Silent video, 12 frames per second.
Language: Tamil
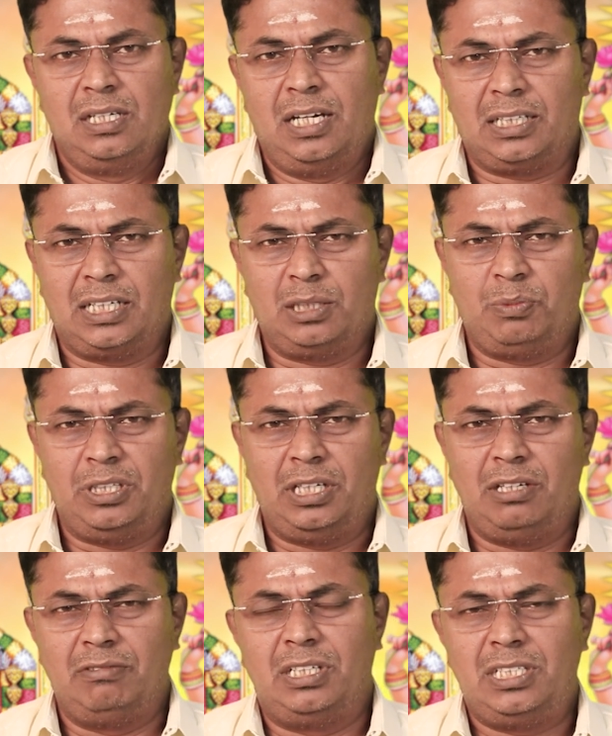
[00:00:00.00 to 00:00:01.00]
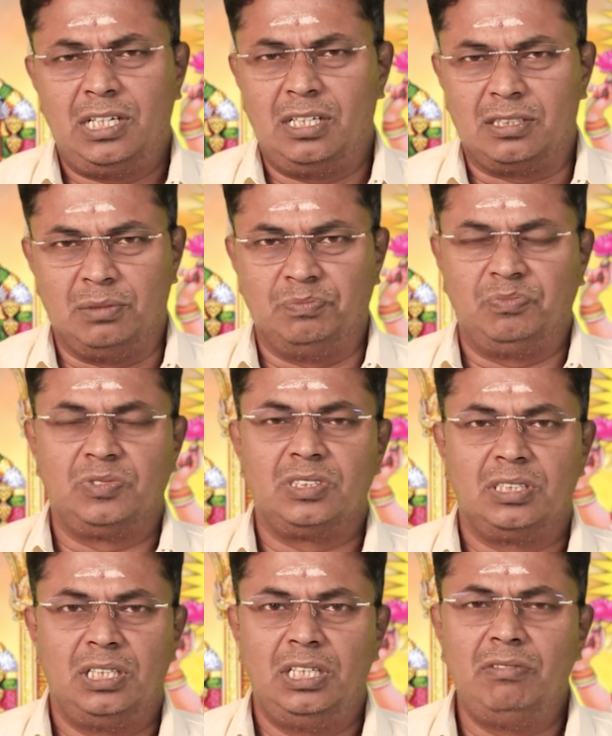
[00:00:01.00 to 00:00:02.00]
அதுக்கடுத்து பார்த்தீங்கன்னா விருச்சிக லக்னம்
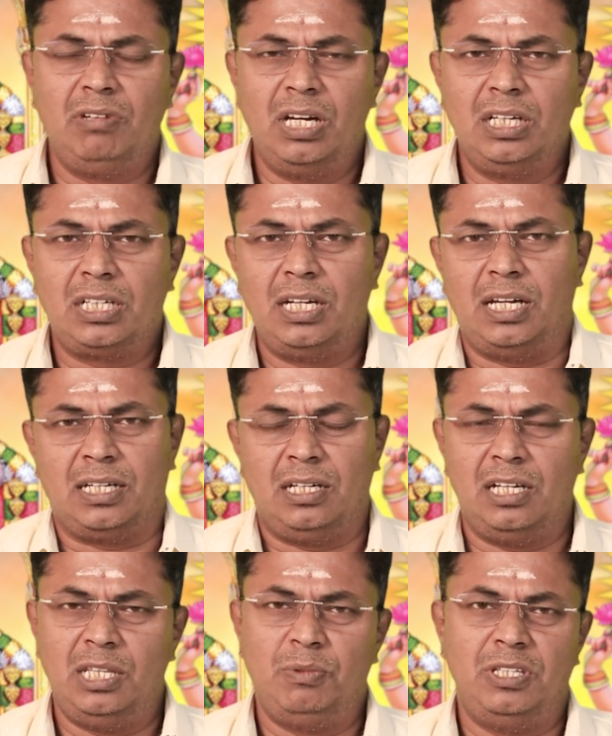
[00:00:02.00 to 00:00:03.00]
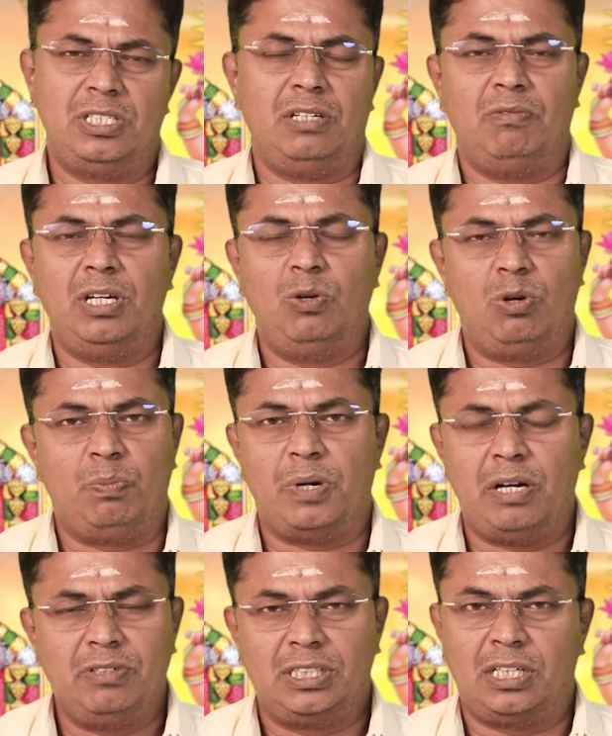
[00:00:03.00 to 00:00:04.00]
இவங்களுக்கு லக்னாதிபதி செவ்வாய் ஒரு
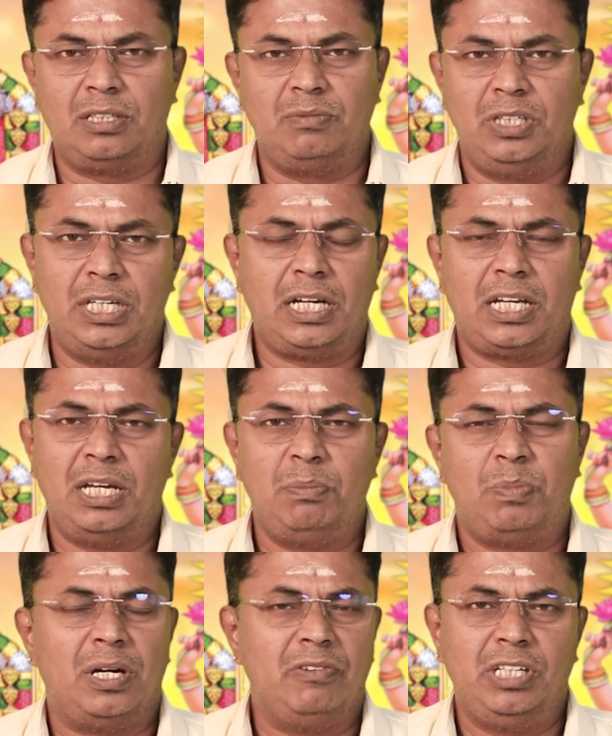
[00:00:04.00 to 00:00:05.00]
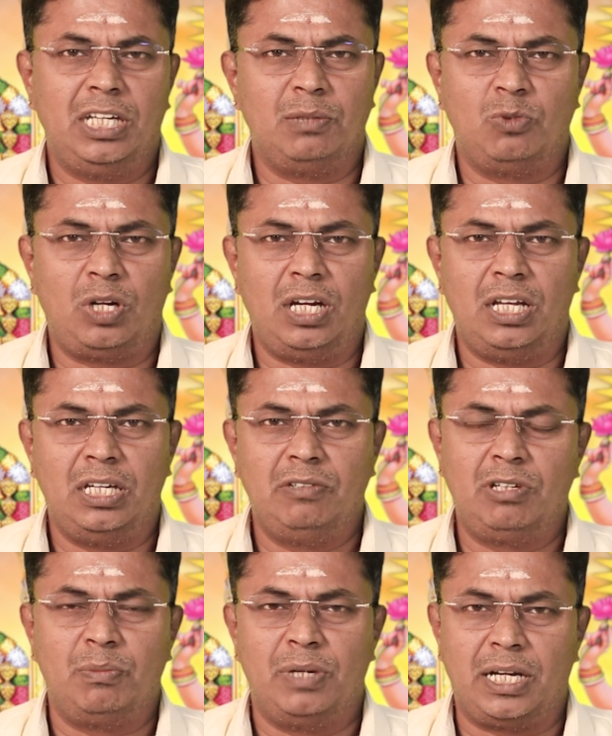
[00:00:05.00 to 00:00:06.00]
பாவ கிரகம் இயற்கை பாவிங்கிற முறையில்
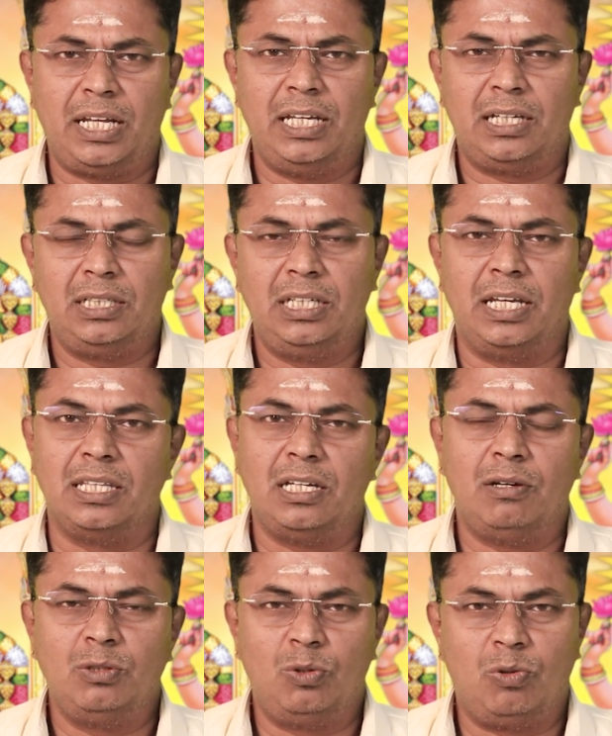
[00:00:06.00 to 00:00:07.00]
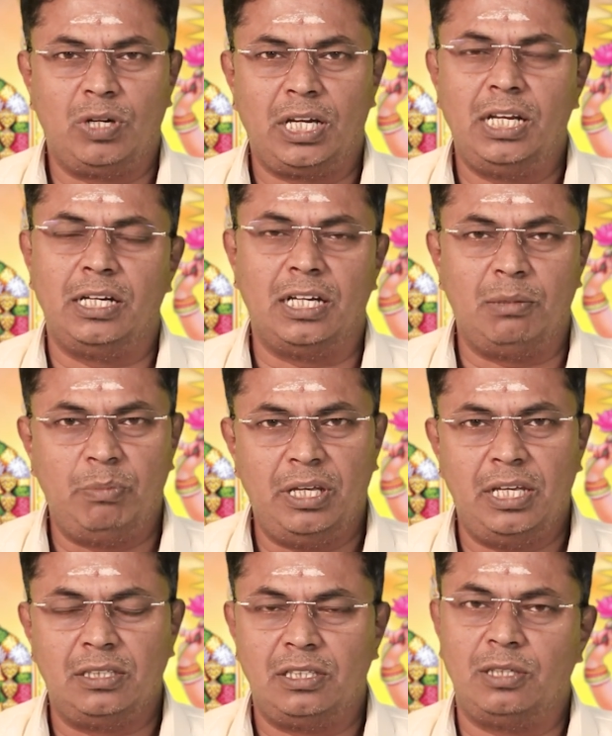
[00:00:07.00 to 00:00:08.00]
இவர் மறையிறது ஏதாவது ஒரு வகையில்
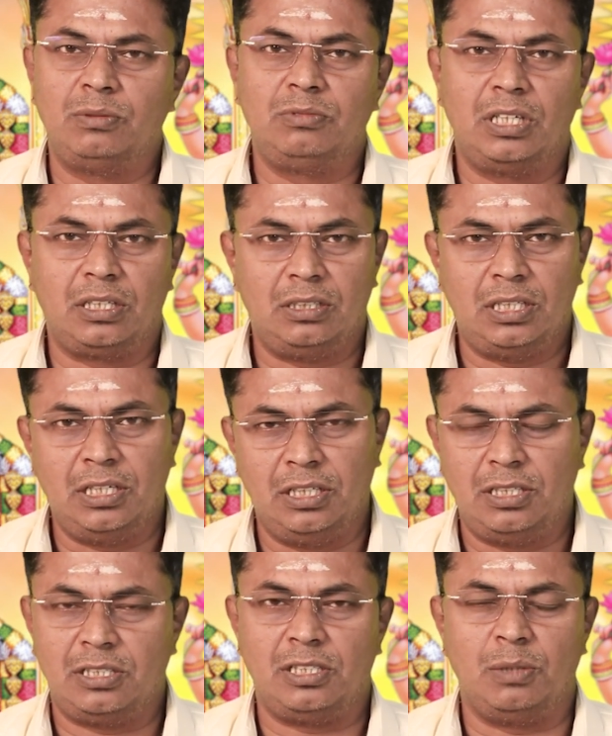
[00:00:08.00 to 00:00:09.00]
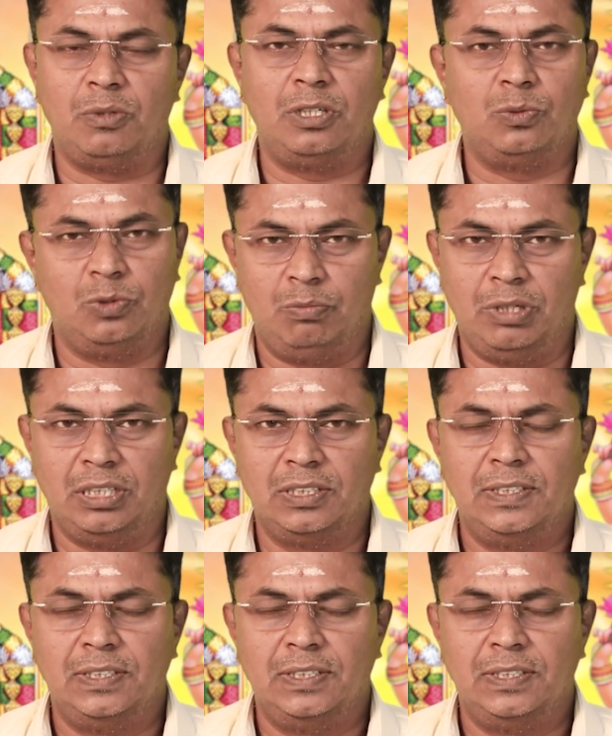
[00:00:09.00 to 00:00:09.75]
நன்மையை தருங்கிறது தான் நிதர்சனமான உண்மை